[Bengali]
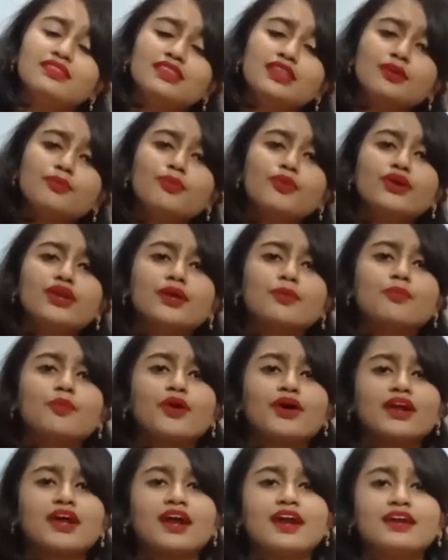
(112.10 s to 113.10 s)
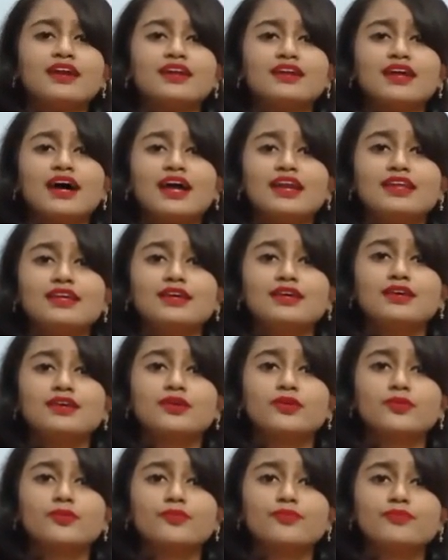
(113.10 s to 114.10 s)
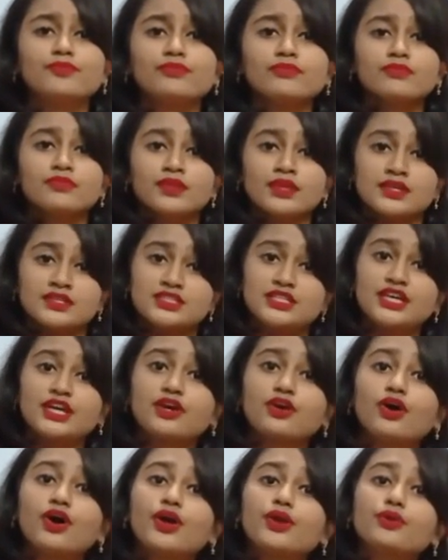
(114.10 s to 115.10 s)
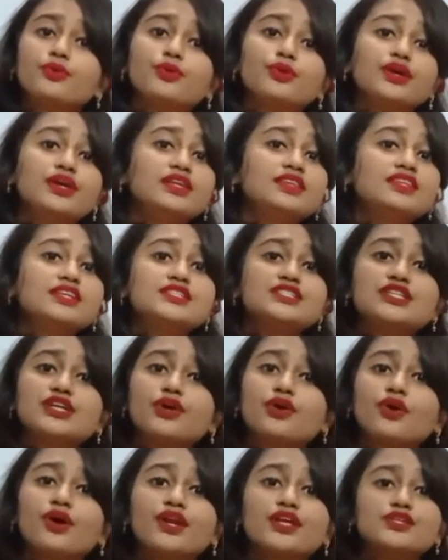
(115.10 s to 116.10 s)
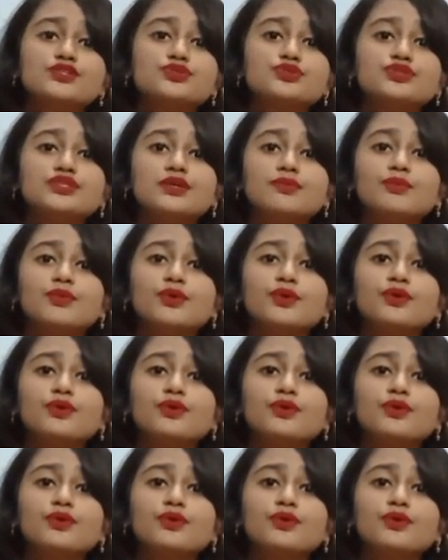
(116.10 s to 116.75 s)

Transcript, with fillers: দিবরে পরাণ ঢালি শিখর হইতে শিখরে ছুটিব